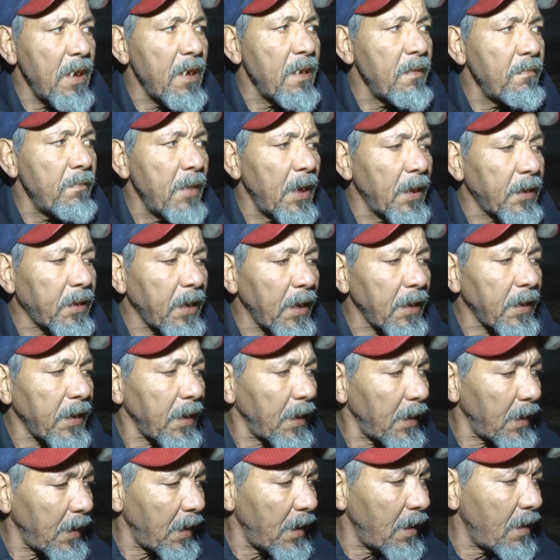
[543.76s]
اللي ماتت
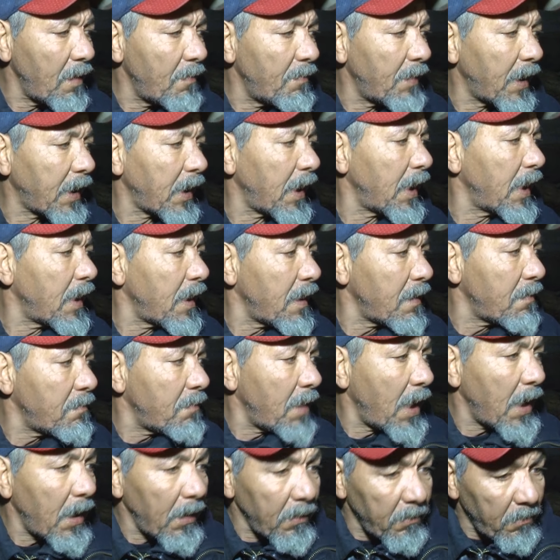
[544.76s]
المراه
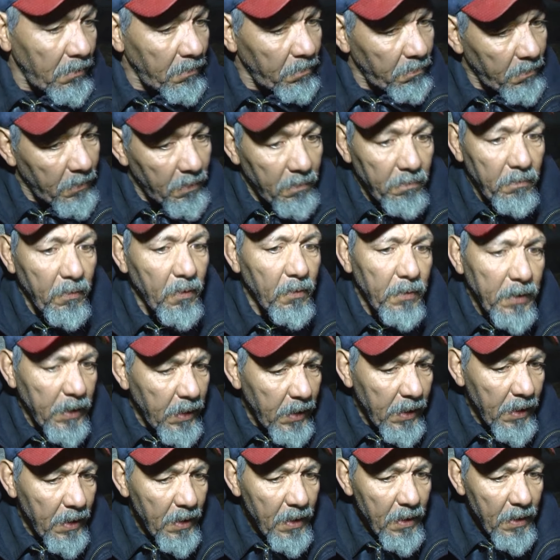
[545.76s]
ما عندي من
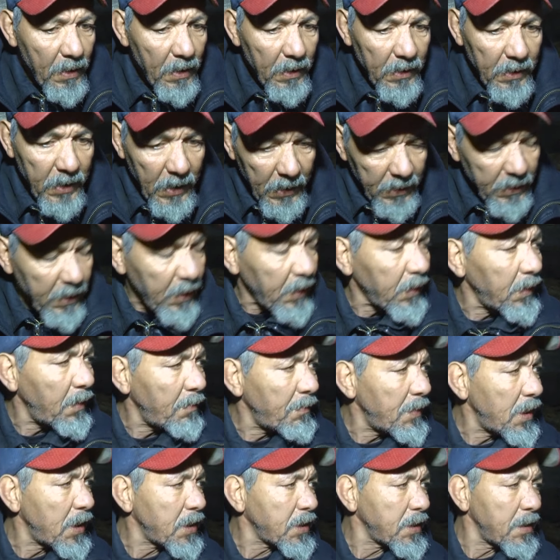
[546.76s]
بني لا
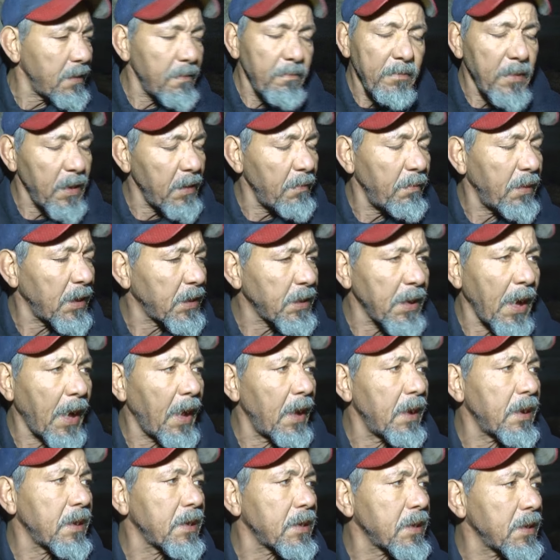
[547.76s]
نخدم لا شيء بني باش
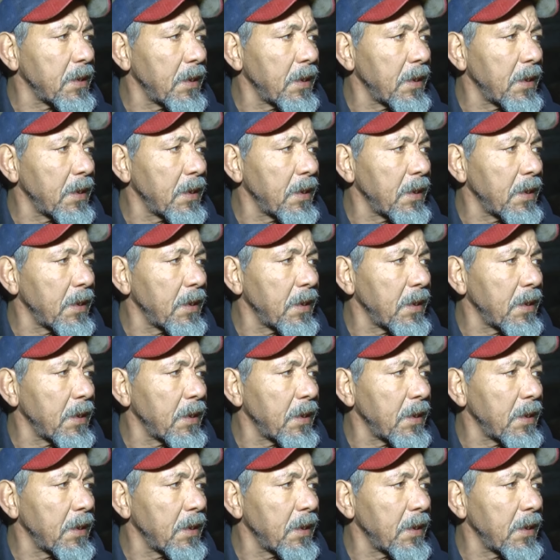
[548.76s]
نخلص